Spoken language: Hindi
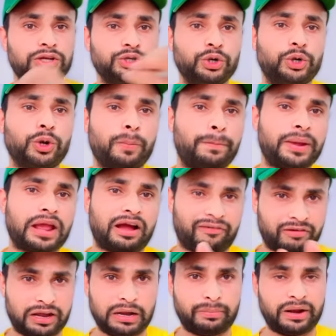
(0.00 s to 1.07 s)
यूट्यूब पर
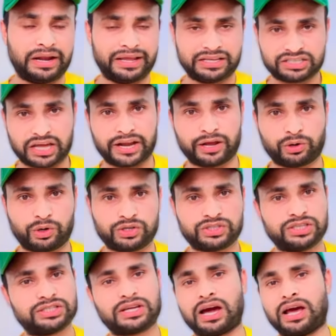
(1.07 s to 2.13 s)
अवेलेबल है ये सारे
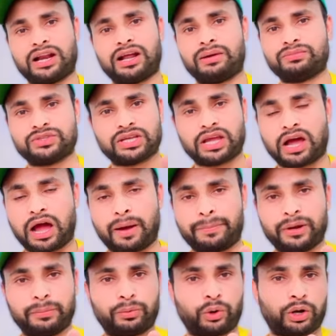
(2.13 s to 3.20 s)
कोर्सेज़ आराम से आप
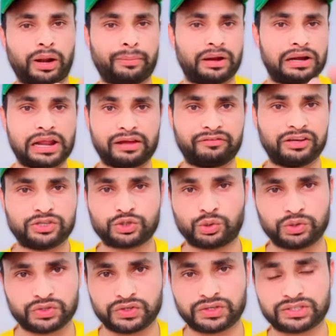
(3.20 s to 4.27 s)
इन प्रोग्रामिंग लैंग्वेज
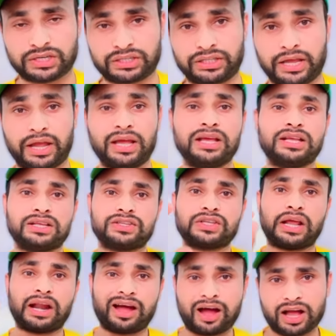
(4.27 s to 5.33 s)
को सीख सकते हैं
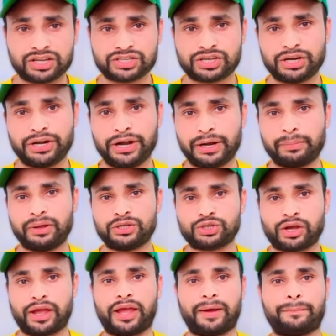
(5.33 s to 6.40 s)
सर आज की डेट में
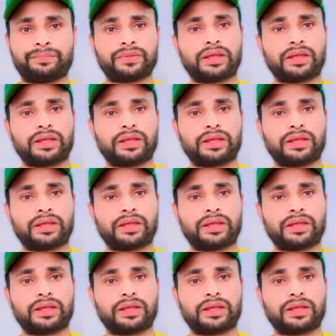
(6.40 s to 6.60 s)
जो है